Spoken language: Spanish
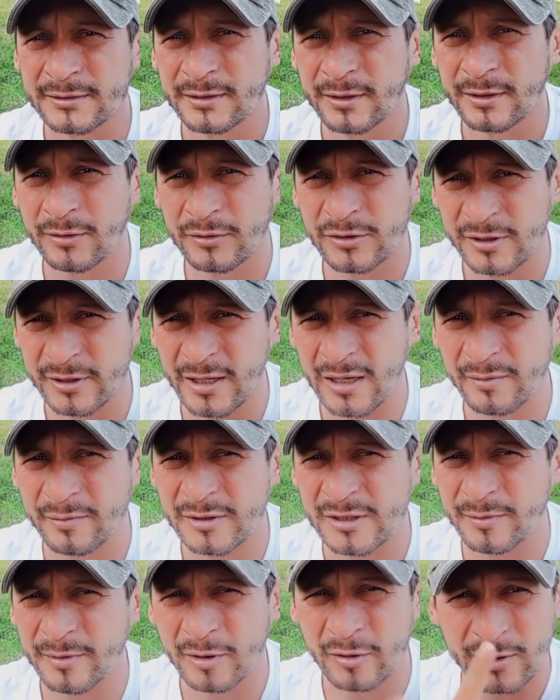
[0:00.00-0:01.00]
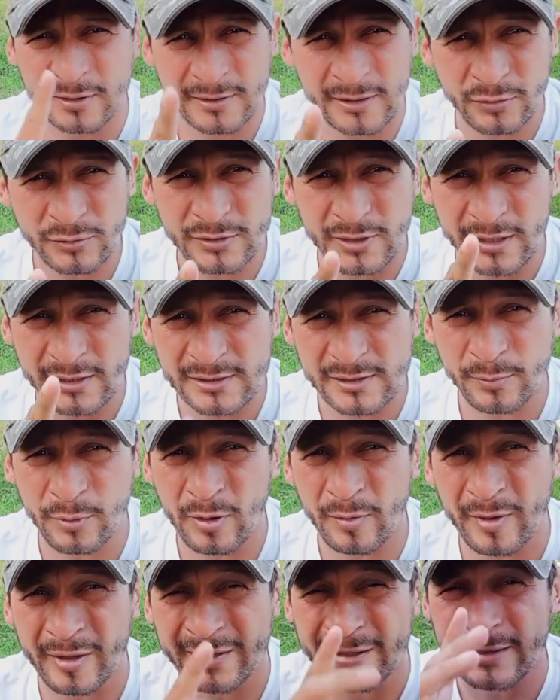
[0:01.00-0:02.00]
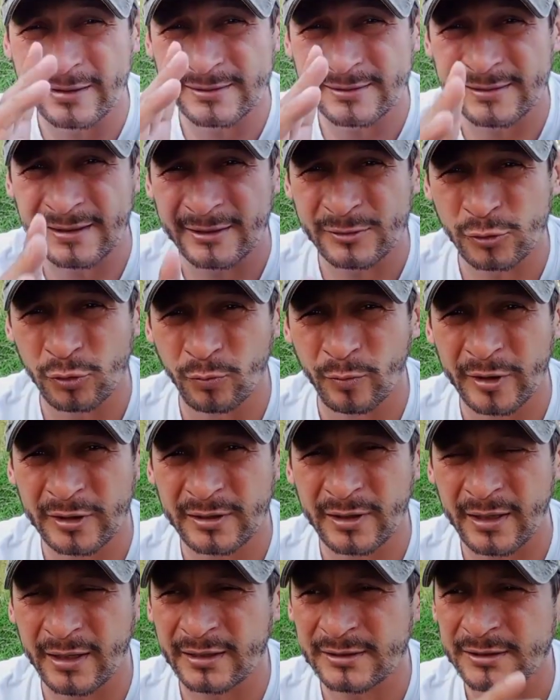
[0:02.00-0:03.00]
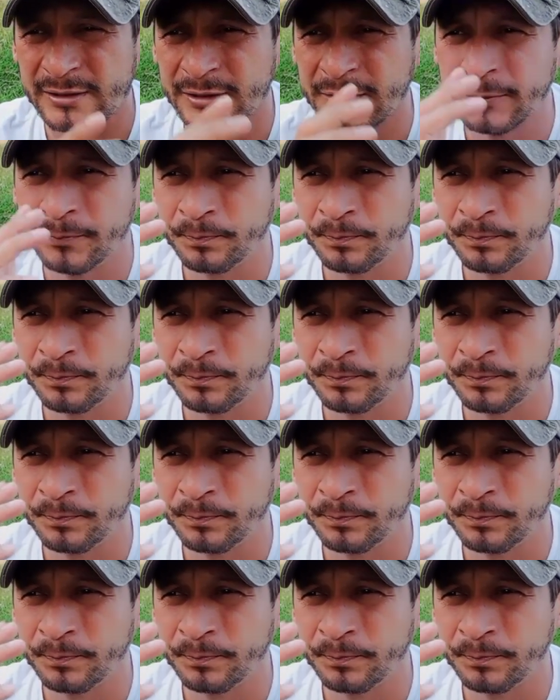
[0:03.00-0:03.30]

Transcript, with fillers: Quiero enseñarle mis amigos atentos a este programa que es de sumo interés